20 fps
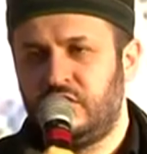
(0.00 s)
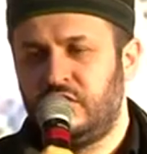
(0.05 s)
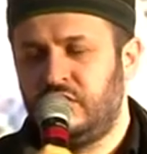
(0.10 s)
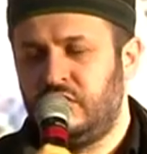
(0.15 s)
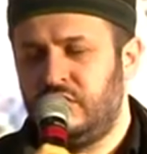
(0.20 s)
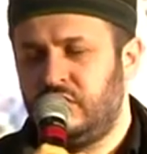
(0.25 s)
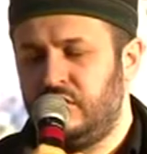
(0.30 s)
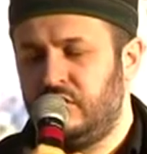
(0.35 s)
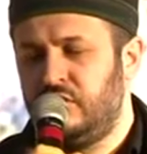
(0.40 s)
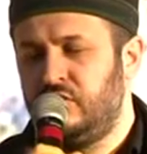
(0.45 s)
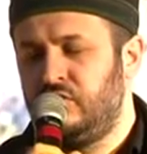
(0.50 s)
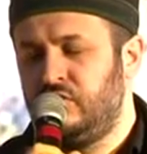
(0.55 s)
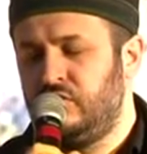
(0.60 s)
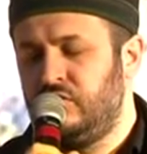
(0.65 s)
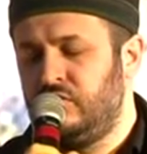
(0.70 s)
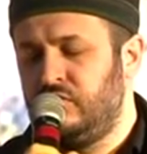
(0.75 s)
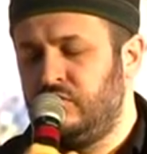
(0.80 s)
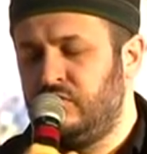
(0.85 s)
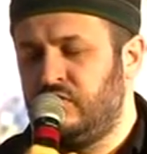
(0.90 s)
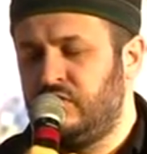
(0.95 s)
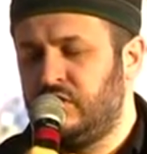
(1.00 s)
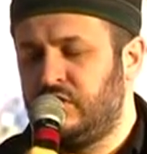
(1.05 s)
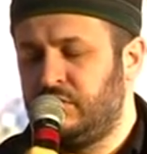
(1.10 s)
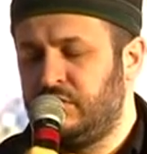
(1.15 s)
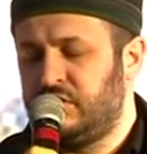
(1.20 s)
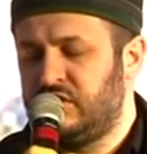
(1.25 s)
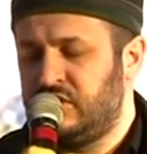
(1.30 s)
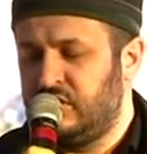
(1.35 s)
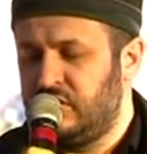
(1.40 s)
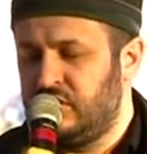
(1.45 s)
к Аллаху, любви к
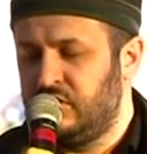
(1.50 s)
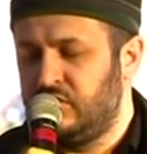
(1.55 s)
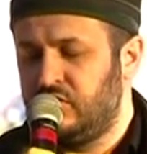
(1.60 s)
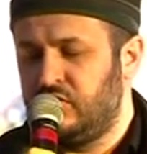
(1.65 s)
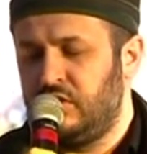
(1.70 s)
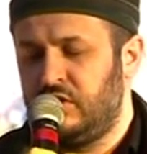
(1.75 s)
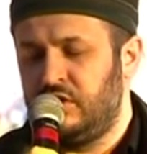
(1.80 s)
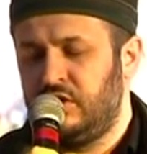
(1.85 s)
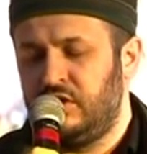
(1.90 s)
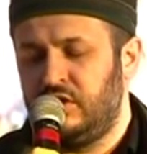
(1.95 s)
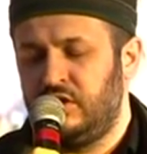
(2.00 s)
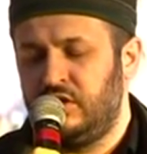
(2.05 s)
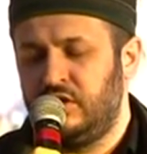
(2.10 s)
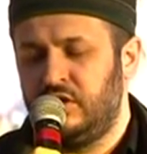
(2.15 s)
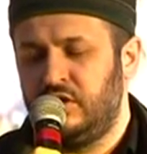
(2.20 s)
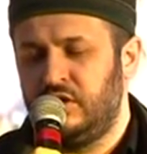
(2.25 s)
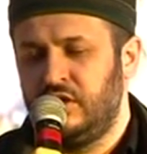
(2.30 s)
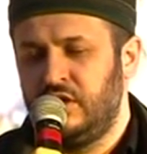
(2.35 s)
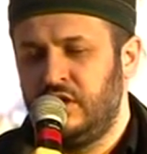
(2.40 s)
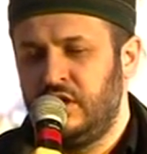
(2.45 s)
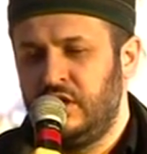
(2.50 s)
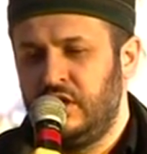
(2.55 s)
посланнику Аллаха,